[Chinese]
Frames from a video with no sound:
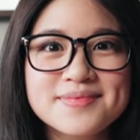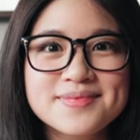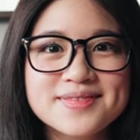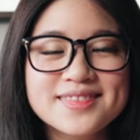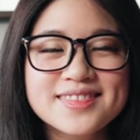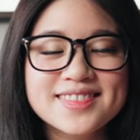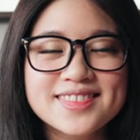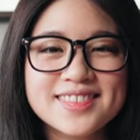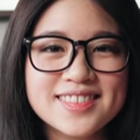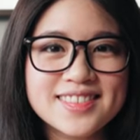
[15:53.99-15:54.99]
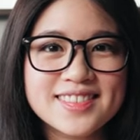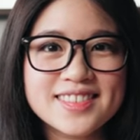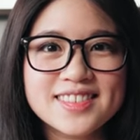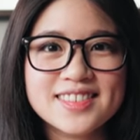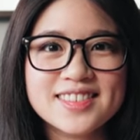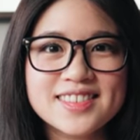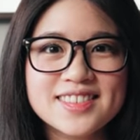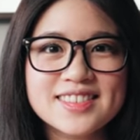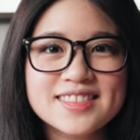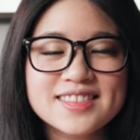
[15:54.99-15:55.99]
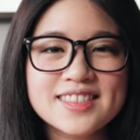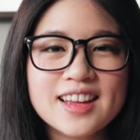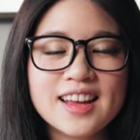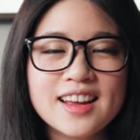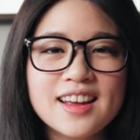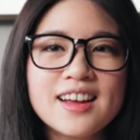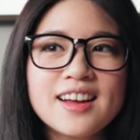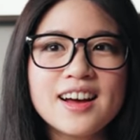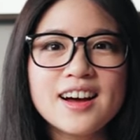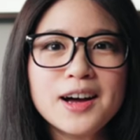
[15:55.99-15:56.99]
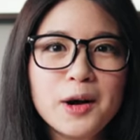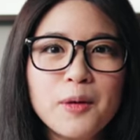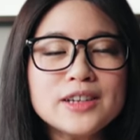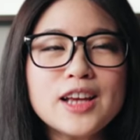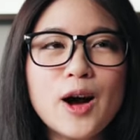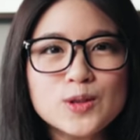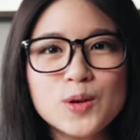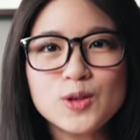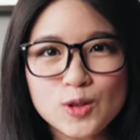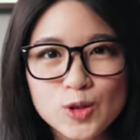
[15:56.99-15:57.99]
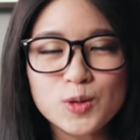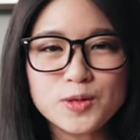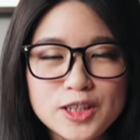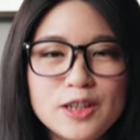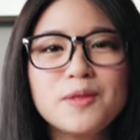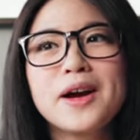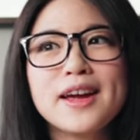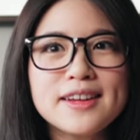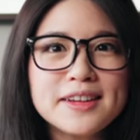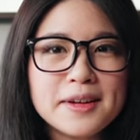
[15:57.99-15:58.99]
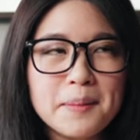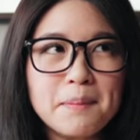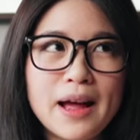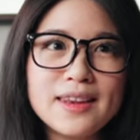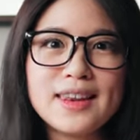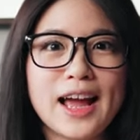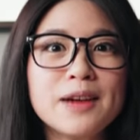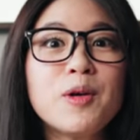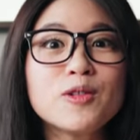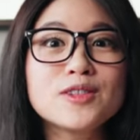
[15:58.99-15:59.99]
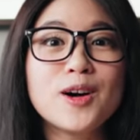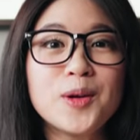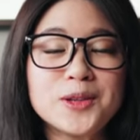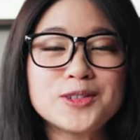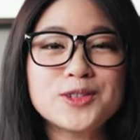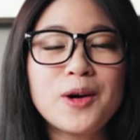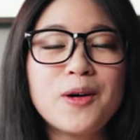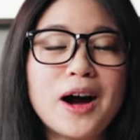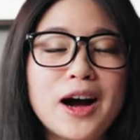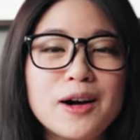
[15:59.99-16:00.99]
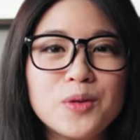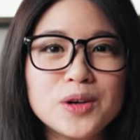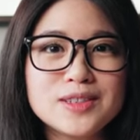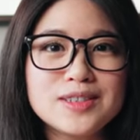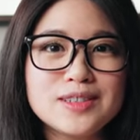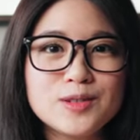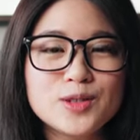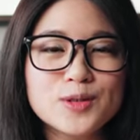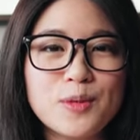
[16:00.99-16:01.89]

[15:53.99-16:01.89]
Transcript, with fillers: 开始做 YouTube 的契机。嗯，会想要做 YouTube 是因为搬来蒙特楼的时候啊，我就